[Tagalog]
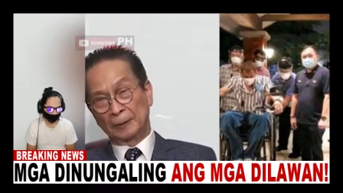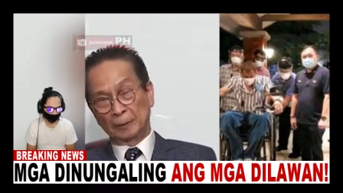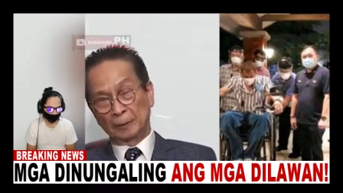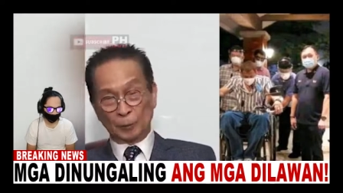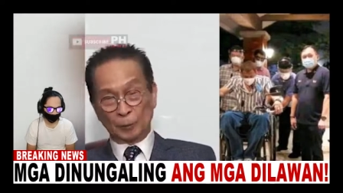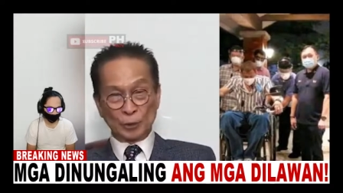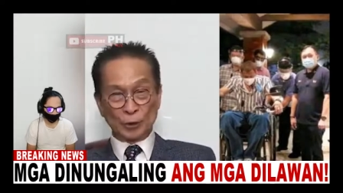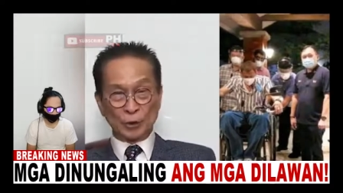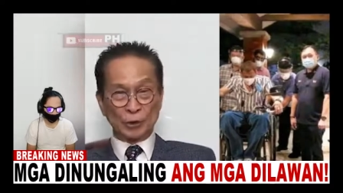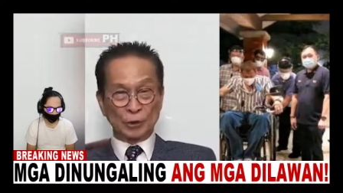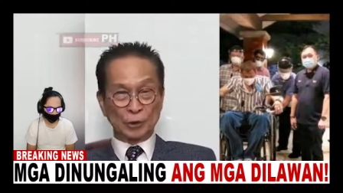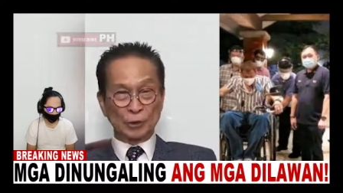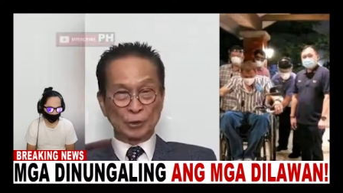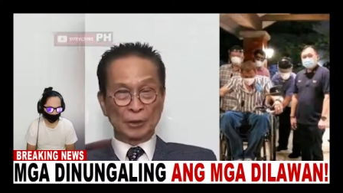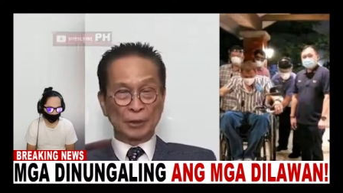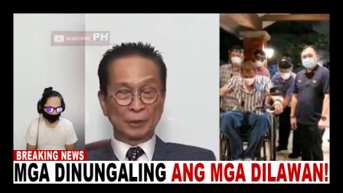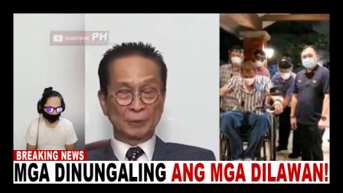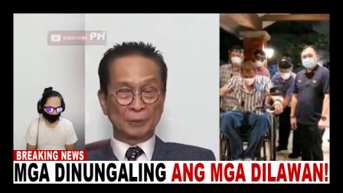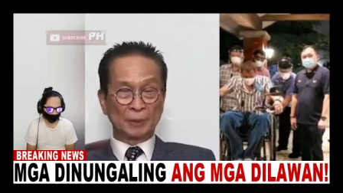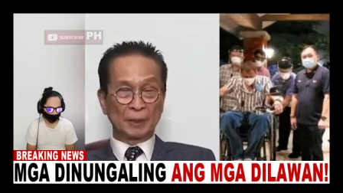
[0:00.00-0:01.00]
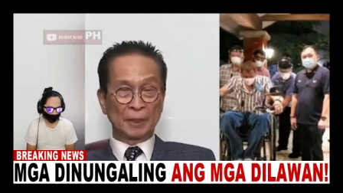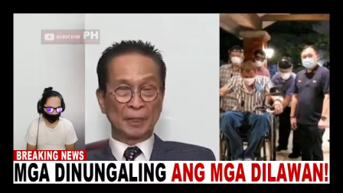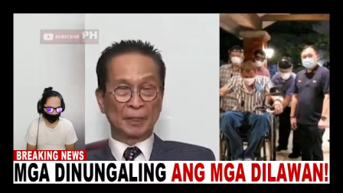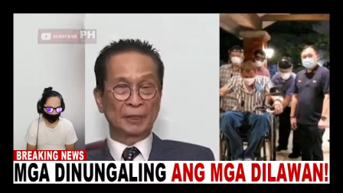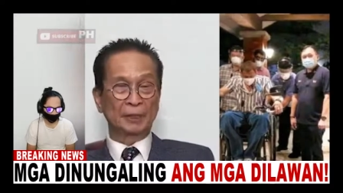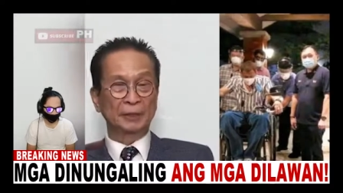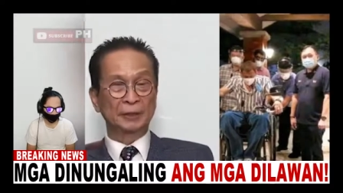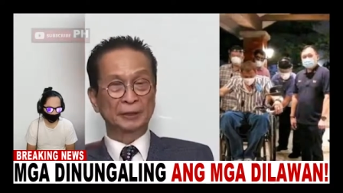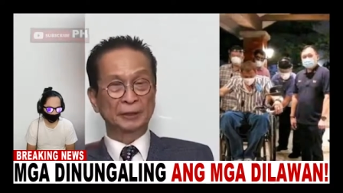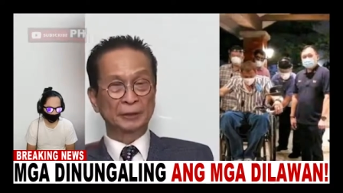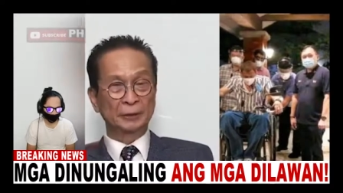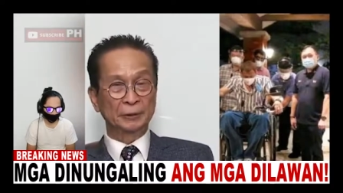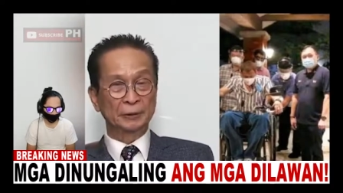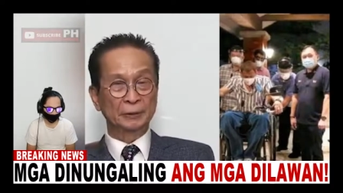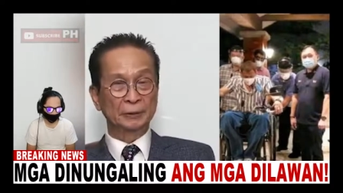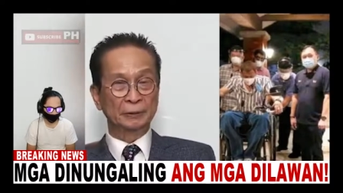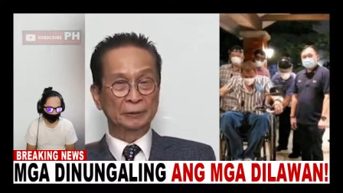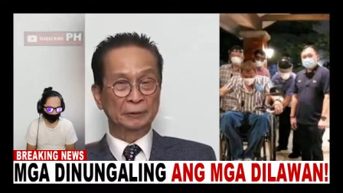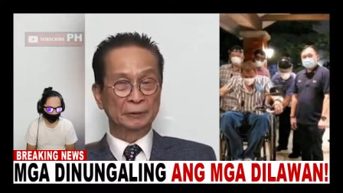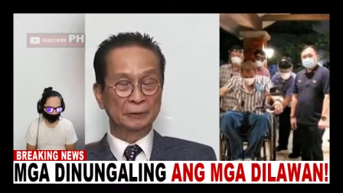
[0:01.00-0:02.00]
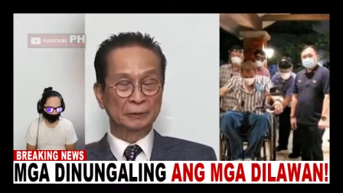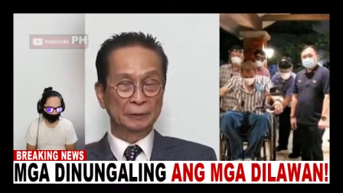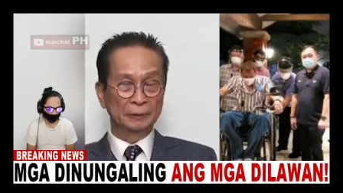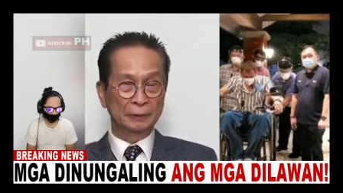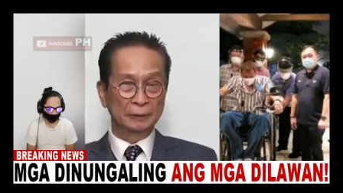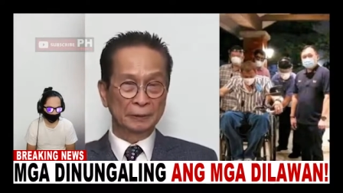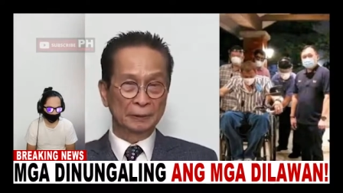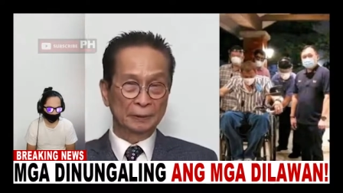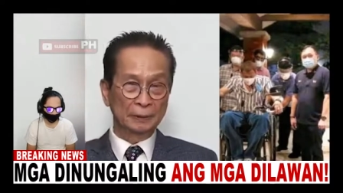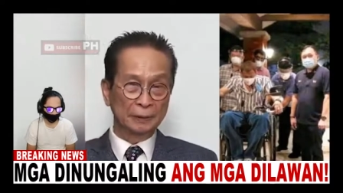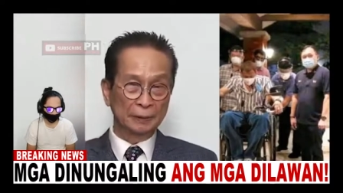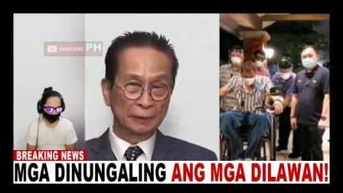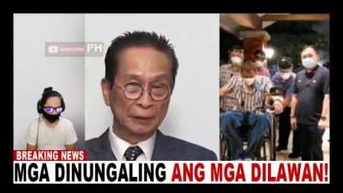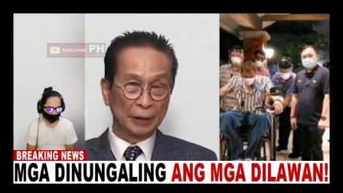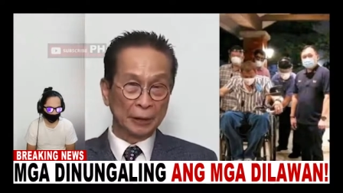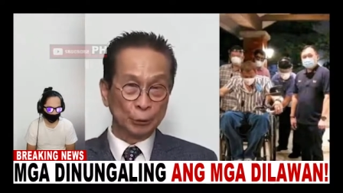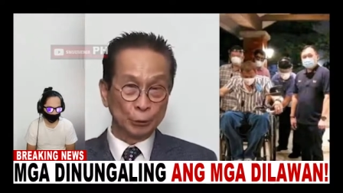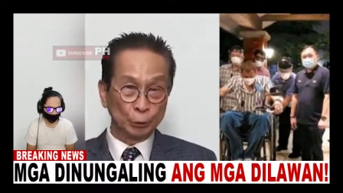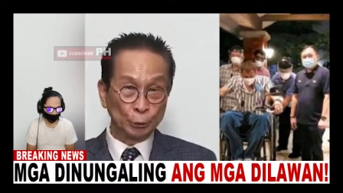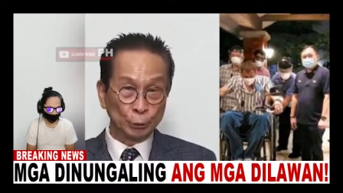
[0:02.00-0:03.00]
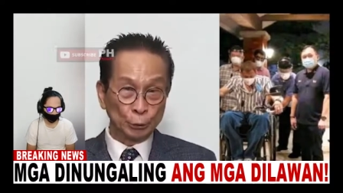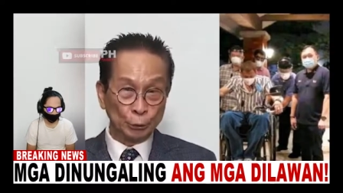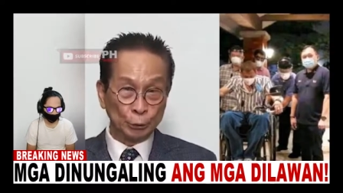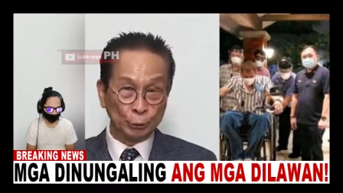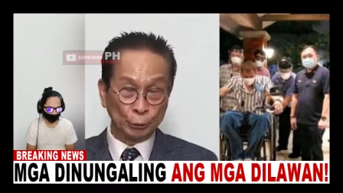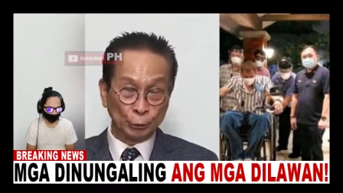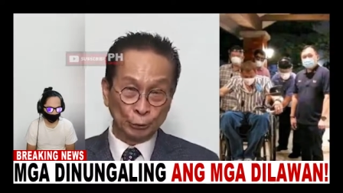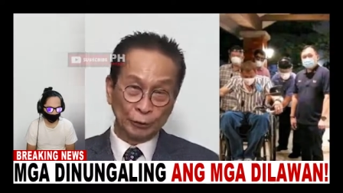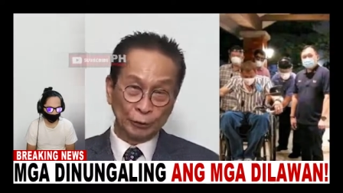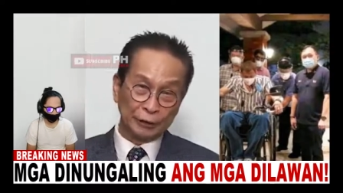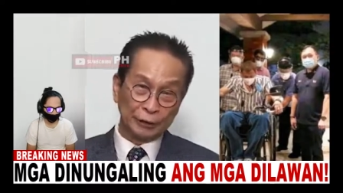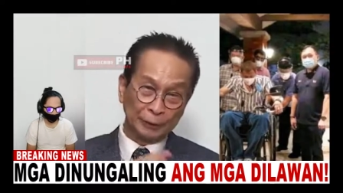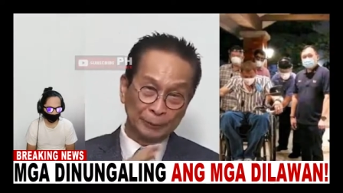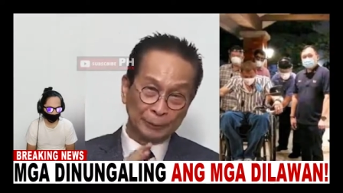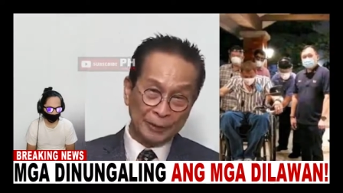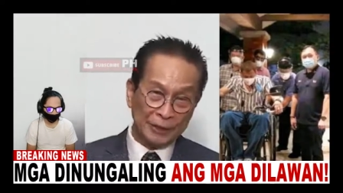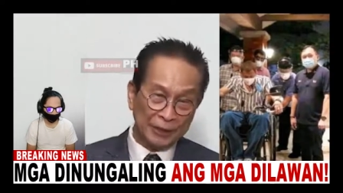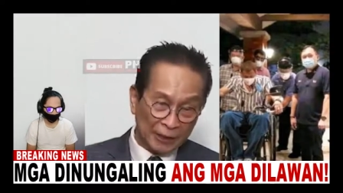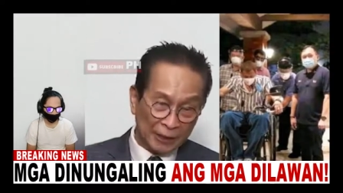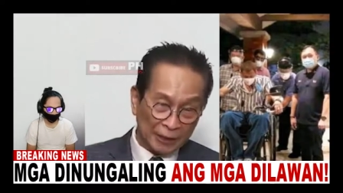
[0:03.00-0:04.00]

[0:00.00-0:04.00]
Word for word: oposisyon at mga kritikong nanonood, kung hindi man